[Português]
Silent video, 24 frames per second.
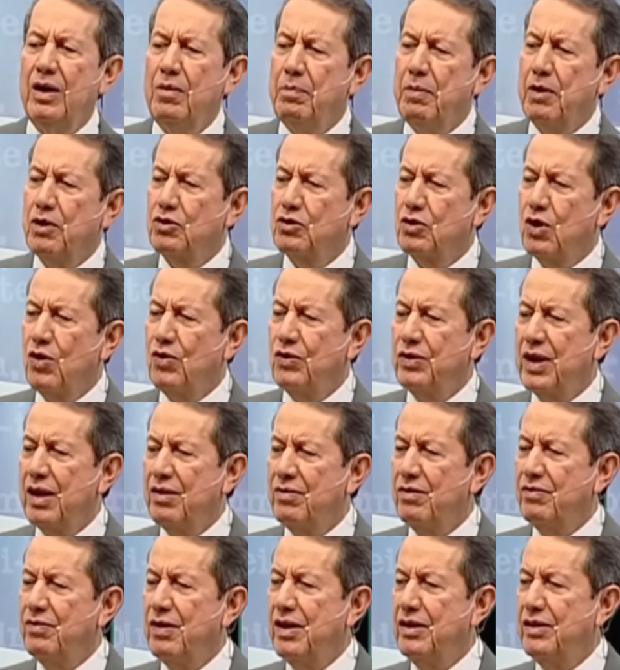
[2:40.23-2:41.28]
o pessoal
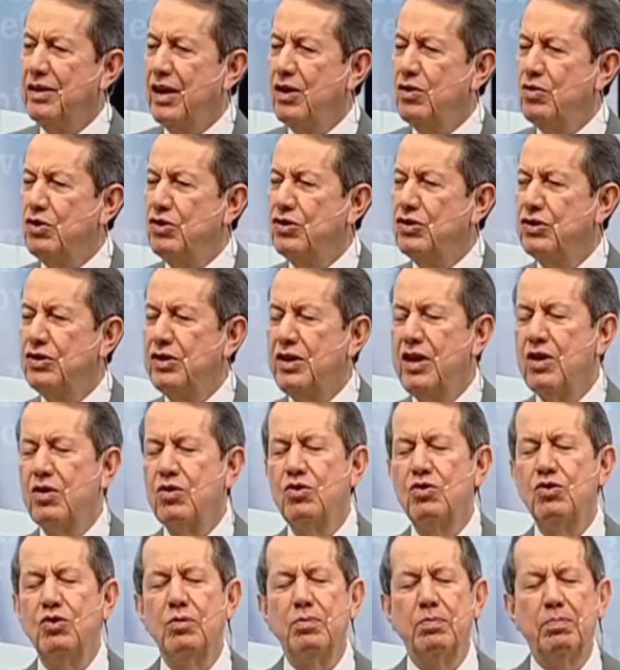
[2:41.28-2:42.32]
estava vendendo
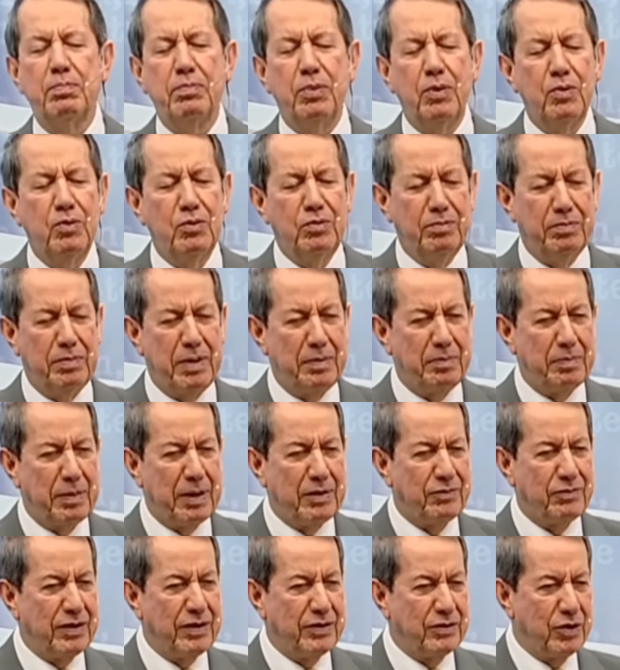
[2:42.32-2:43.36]
esterco de pomba
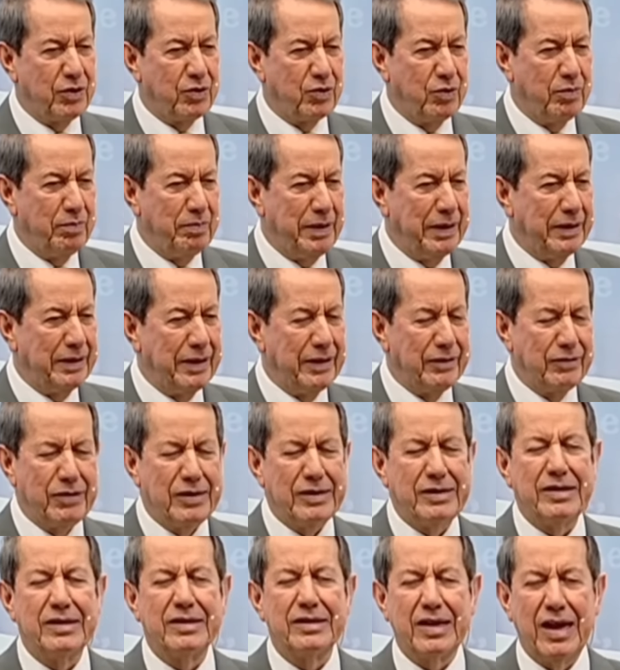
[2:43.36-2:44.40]
para fazer comida, um
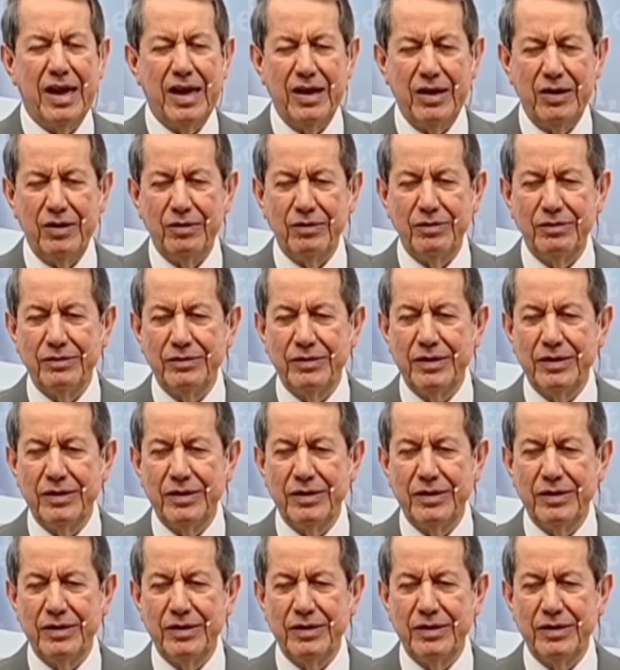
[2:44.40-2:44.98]
negócio sério.